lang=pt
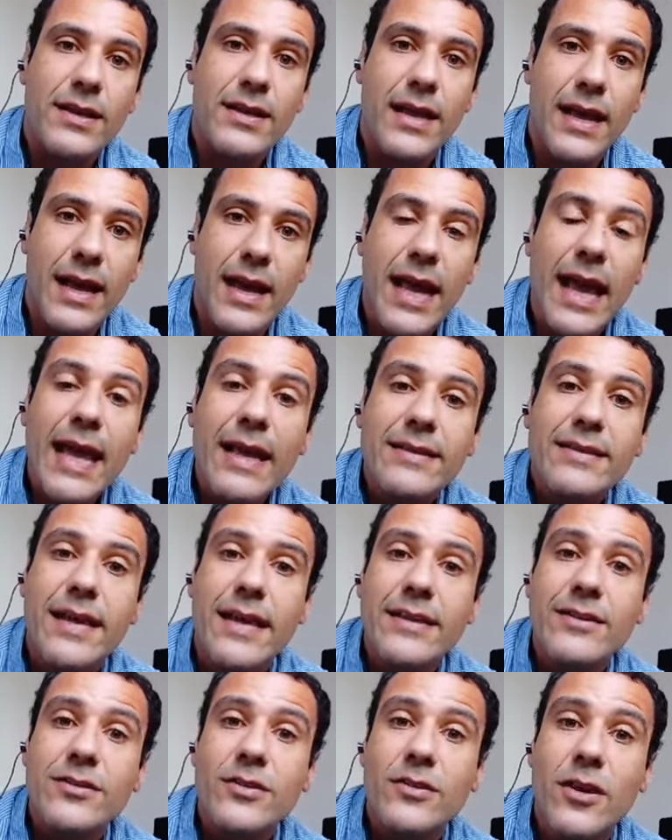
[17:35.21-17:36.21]
Né? Essa, é
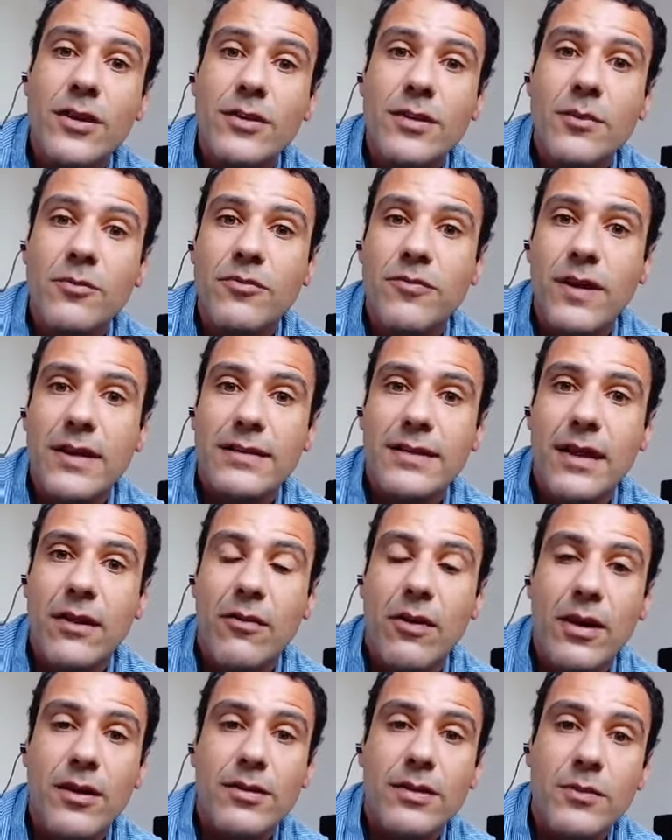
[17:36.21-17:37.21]
isso que nós temos que fazer
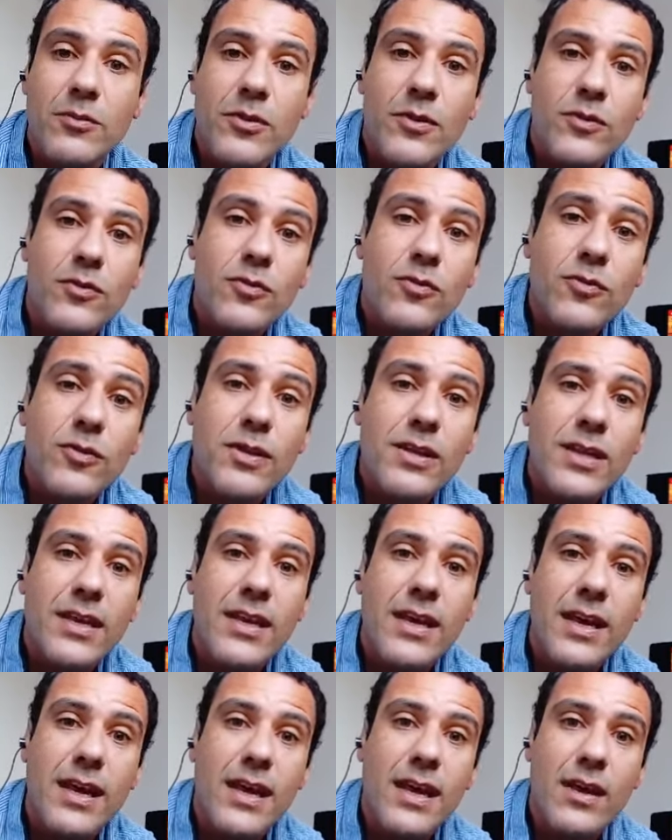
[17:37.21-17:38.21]
agora, nós temos que nos unir